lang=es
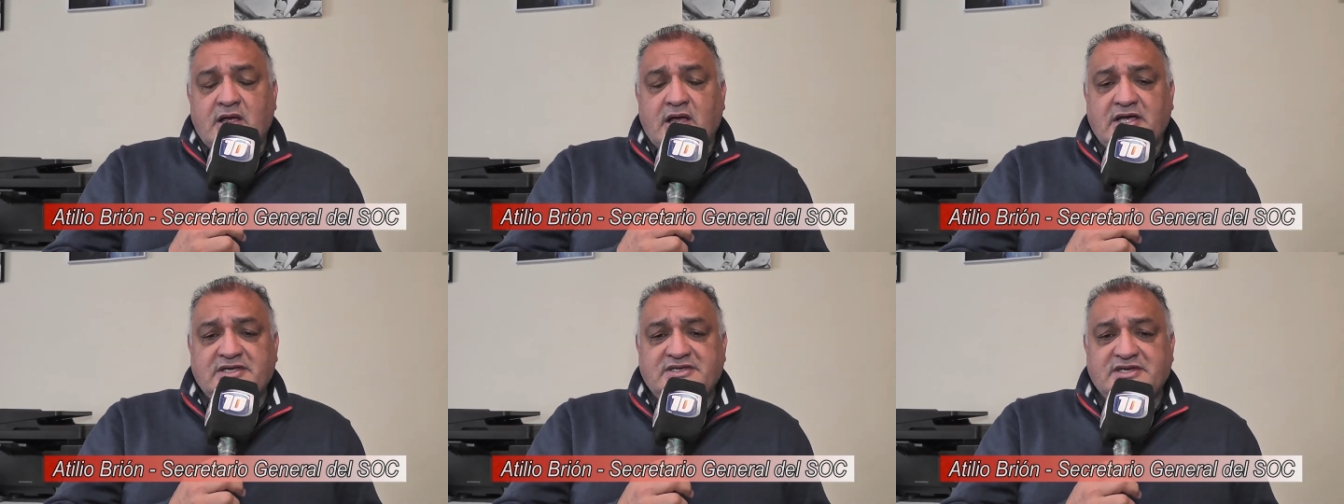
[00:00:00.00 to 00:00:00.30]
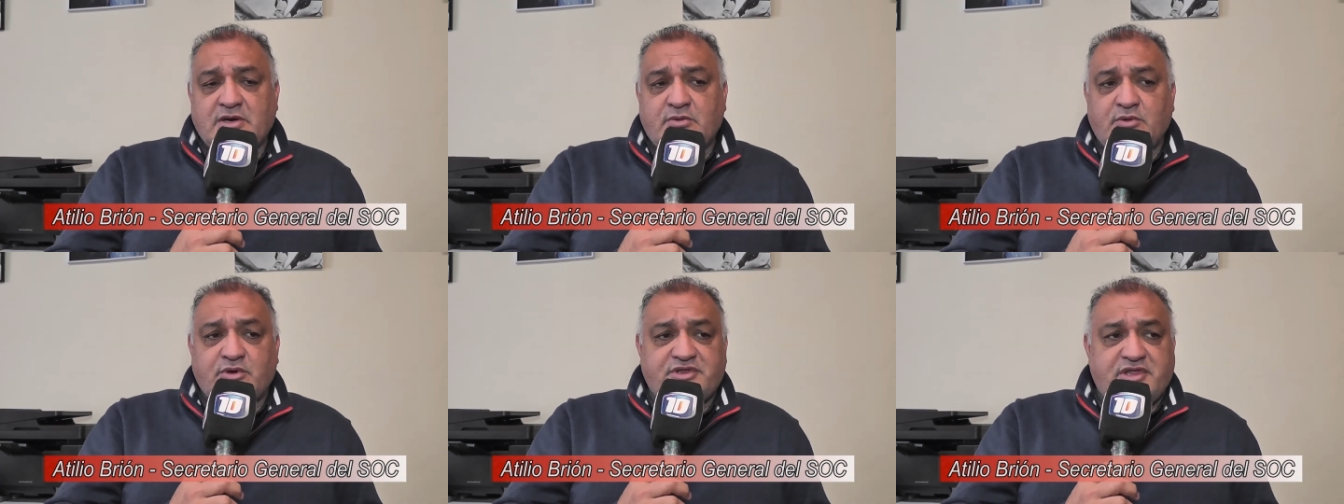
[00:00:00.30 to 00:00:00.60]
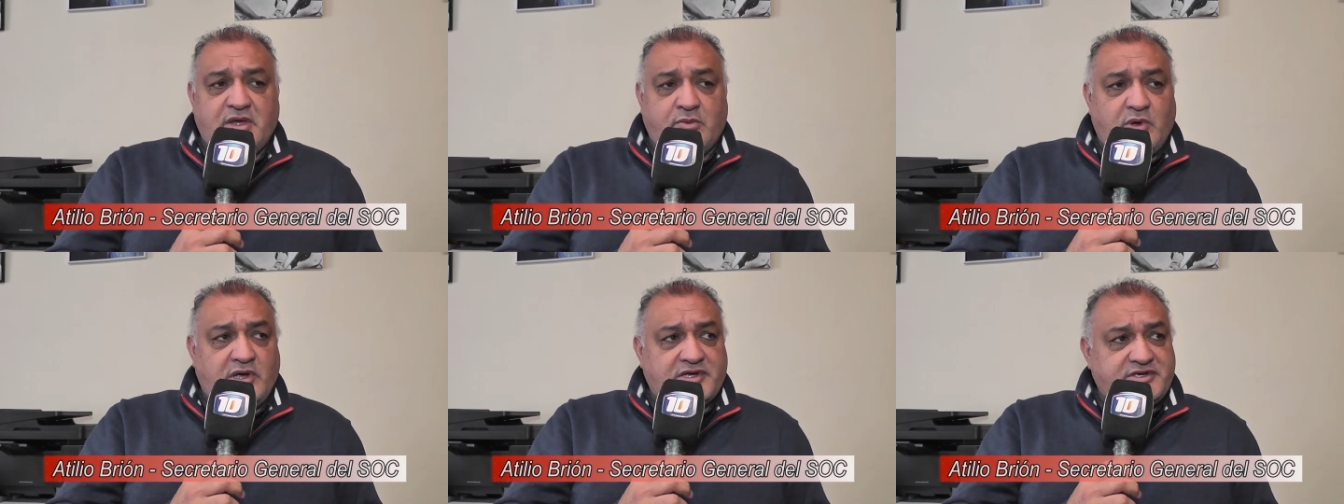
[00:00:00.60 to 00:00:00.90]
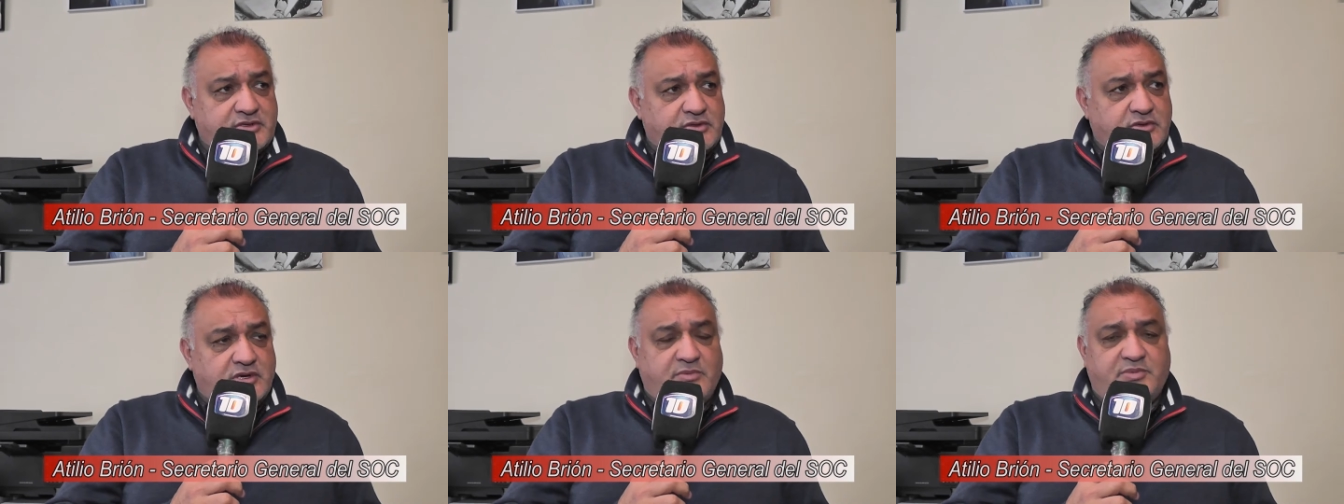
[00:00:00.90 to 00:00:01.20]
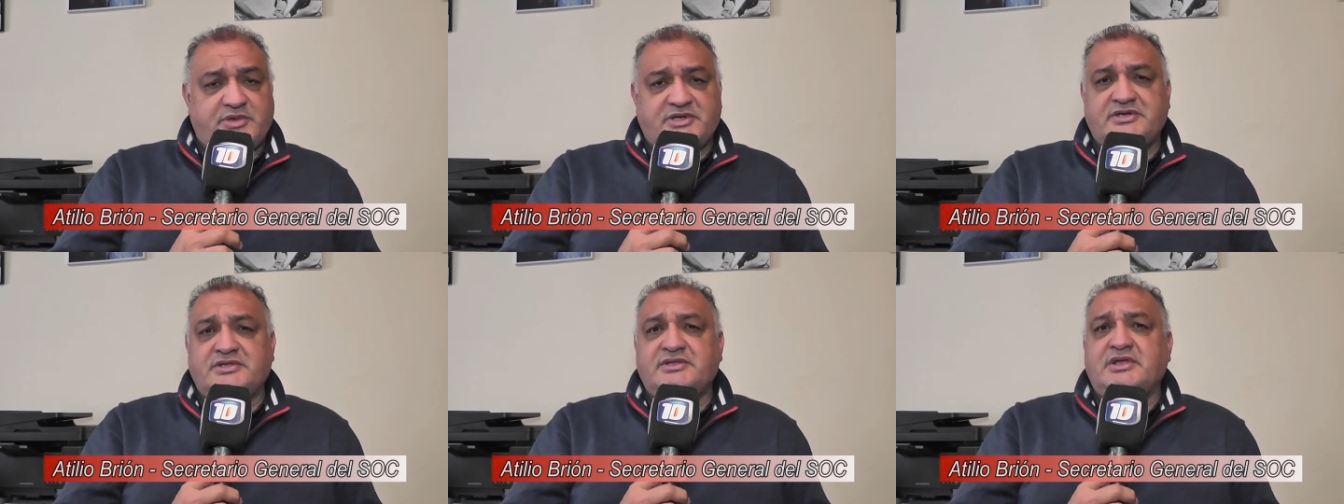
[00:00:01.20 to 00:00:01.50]
Así que bueno, estamos haciendo una
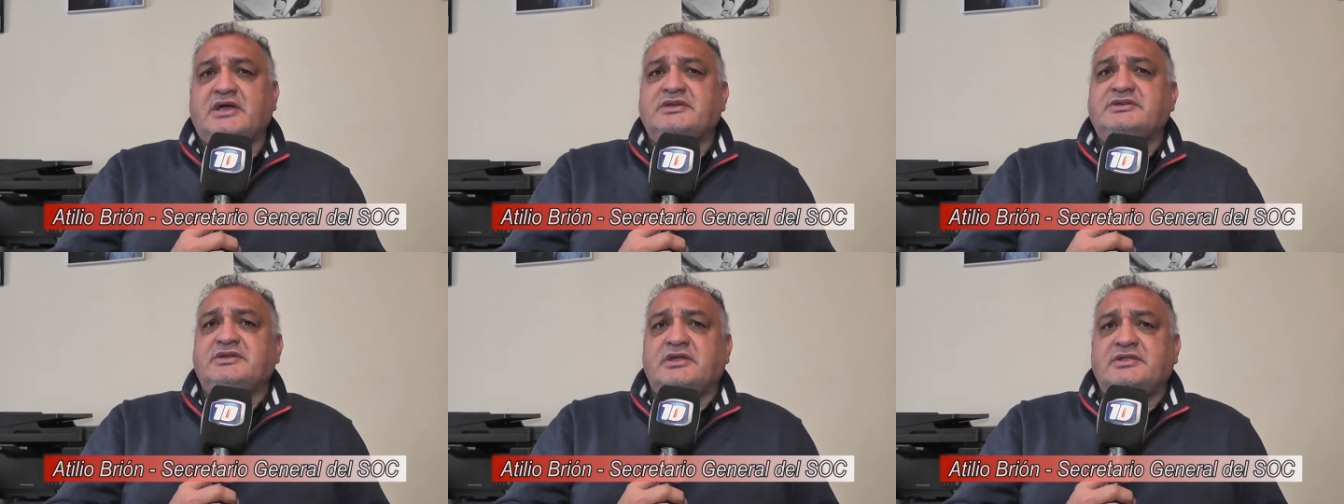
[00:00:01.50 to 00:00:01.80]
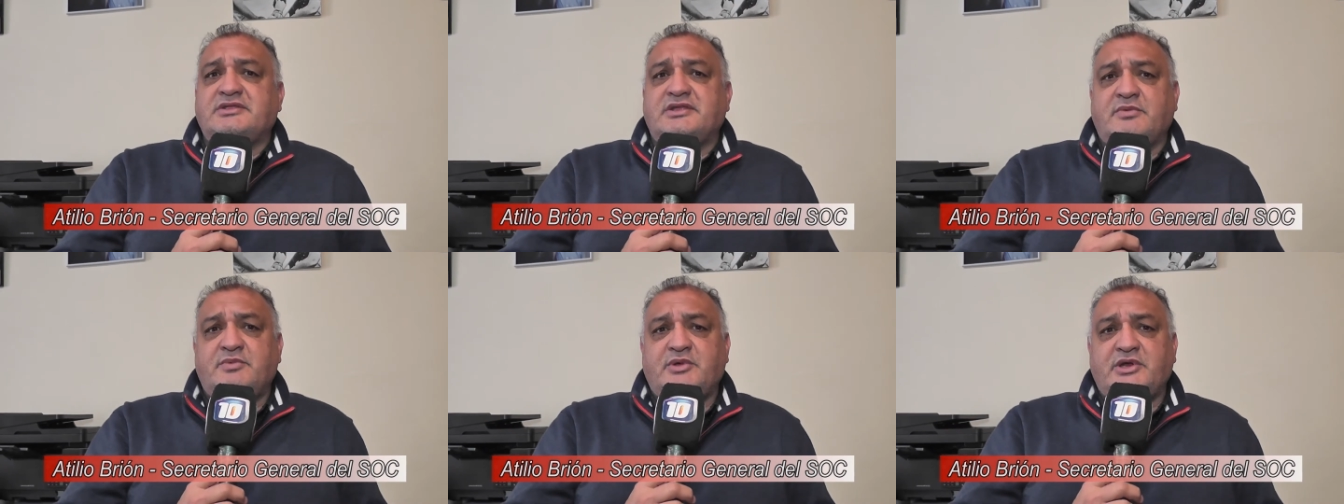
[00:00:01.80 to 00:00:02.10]
presentación ante el